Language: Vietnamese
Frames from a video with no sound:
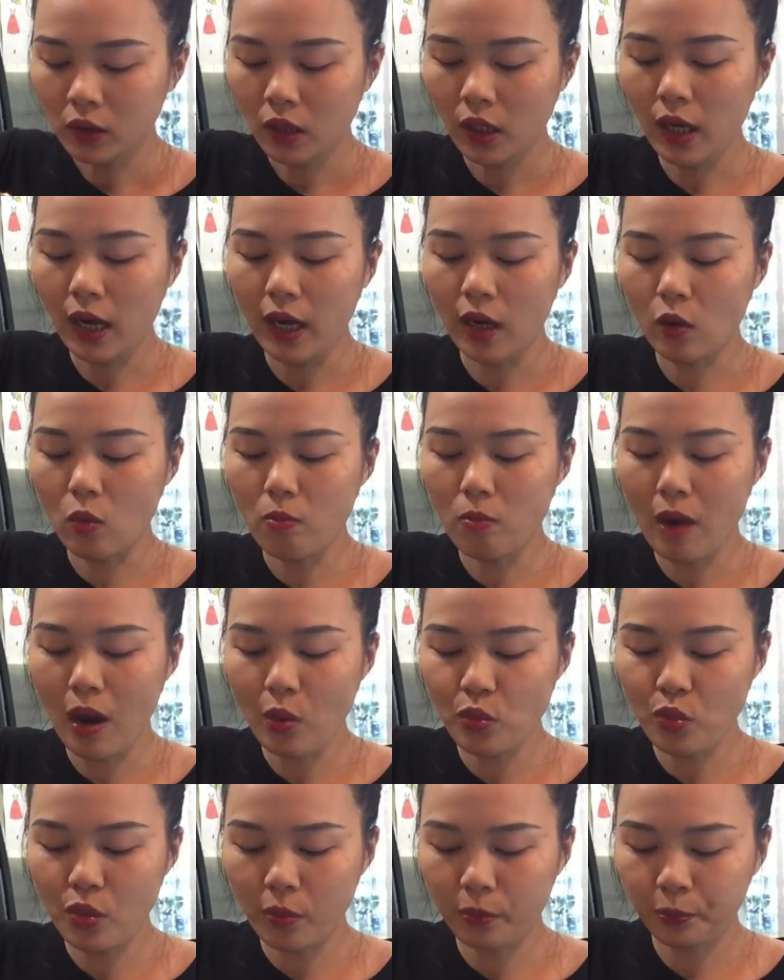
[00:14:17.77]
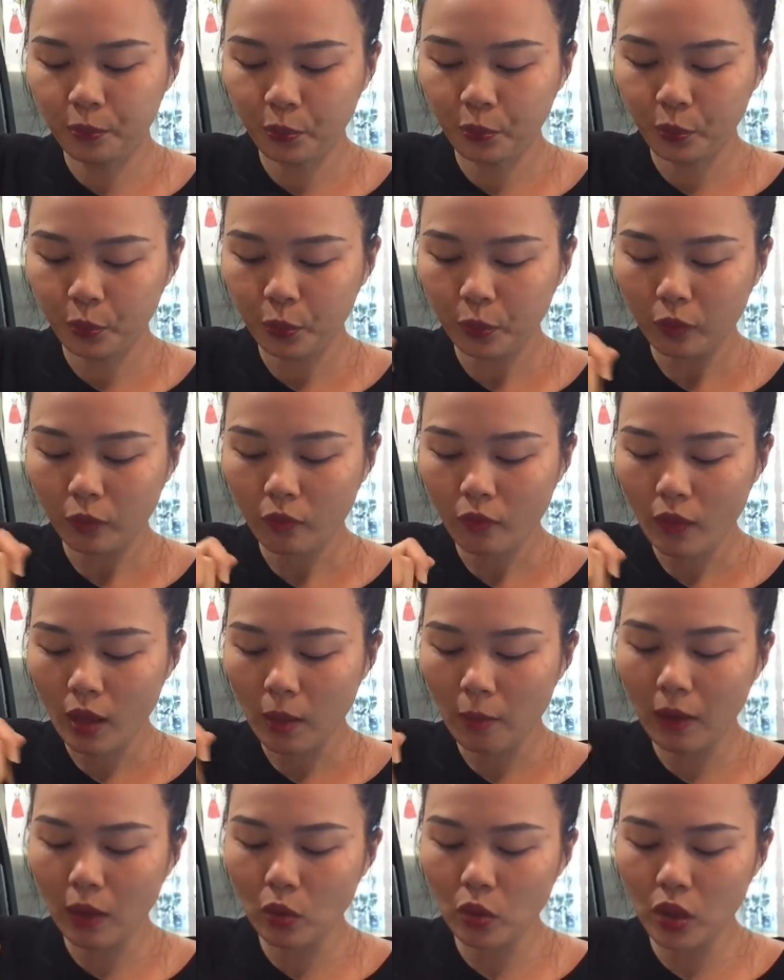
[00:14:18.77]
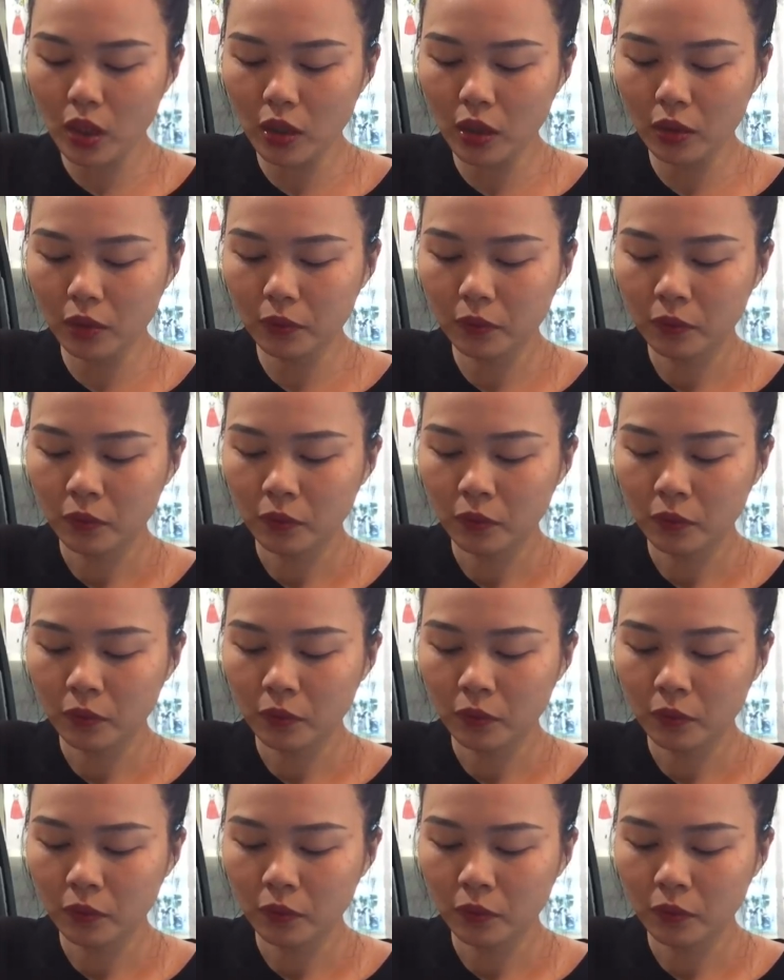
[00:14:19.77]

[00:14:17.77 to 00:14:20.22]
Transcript: cái này nó cũng ngon mau chín